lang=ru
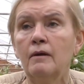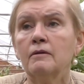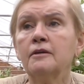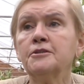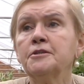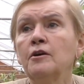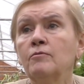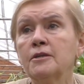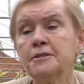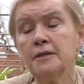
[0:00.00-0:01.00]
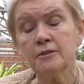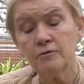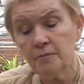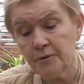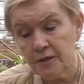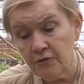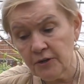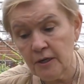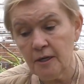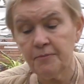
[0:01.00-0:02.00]
если я вам рассказывала про
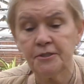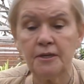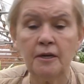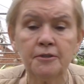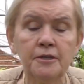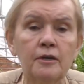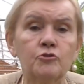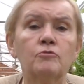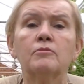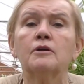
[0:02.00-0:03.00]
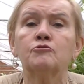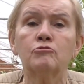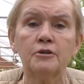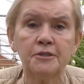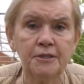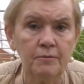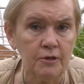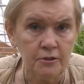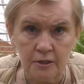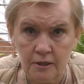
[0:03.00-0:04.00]
нефролепис и адиантум, которые
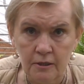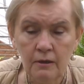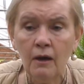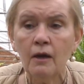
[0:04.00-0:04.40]
земляные,